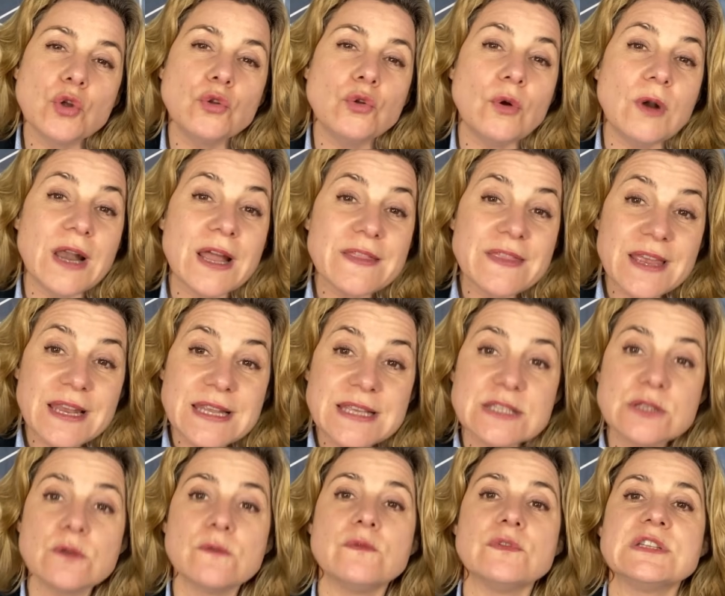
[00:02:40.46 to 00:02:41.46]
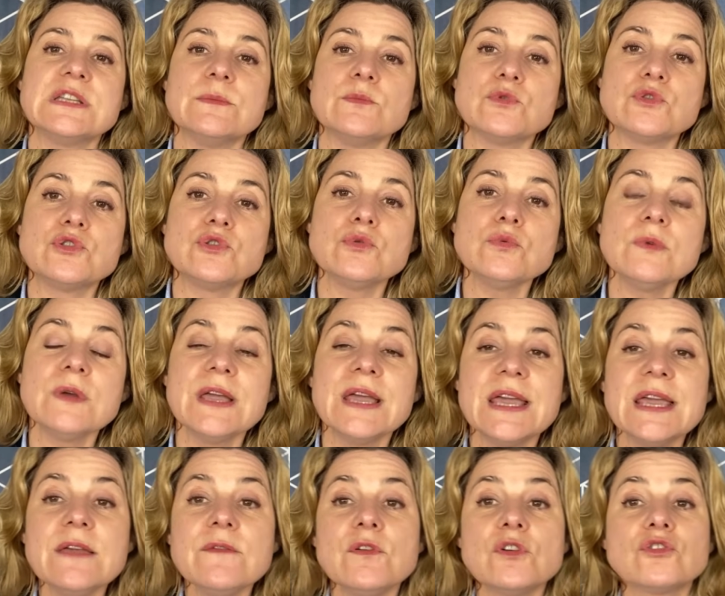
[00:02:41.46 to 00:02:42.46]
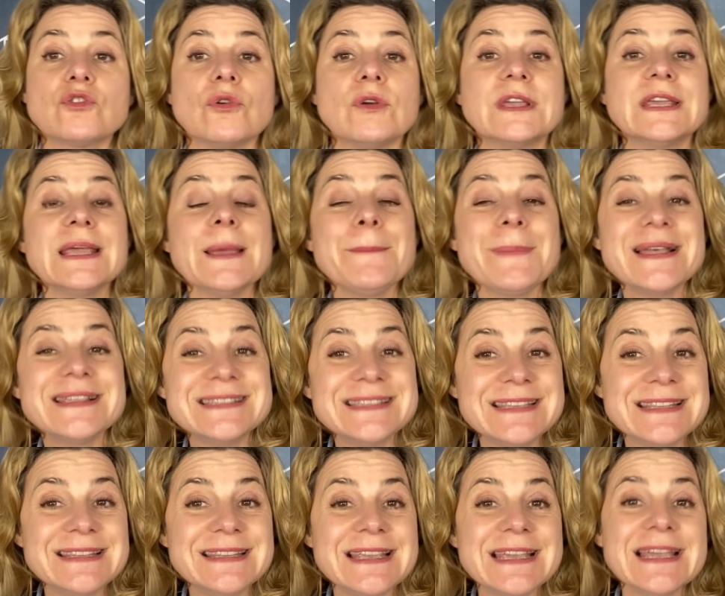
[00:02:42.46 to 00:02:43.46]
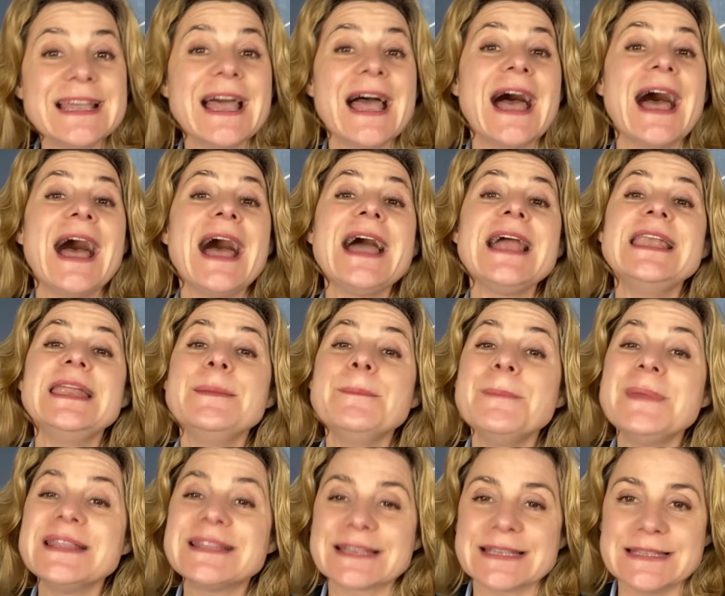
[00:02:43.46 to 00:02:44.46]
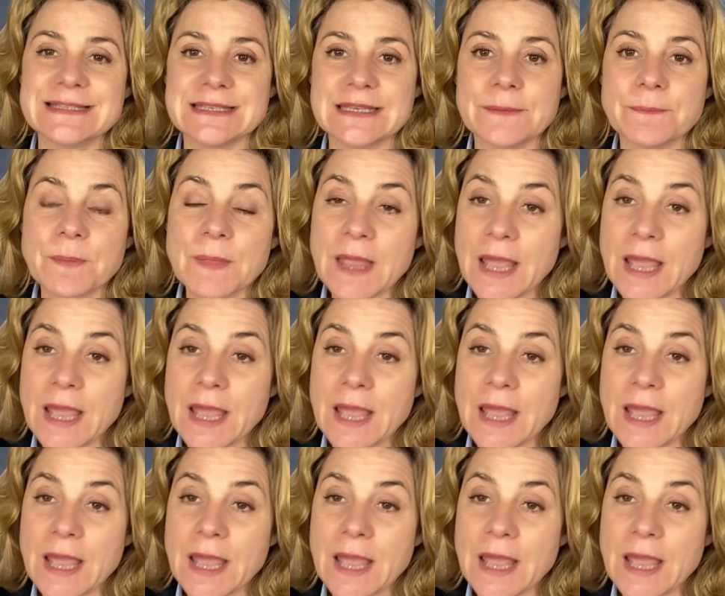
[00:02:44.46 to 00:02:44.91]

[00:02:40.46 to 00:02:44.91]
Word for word: de l'analyse de vos émotions et votre capacité à les maîtriser.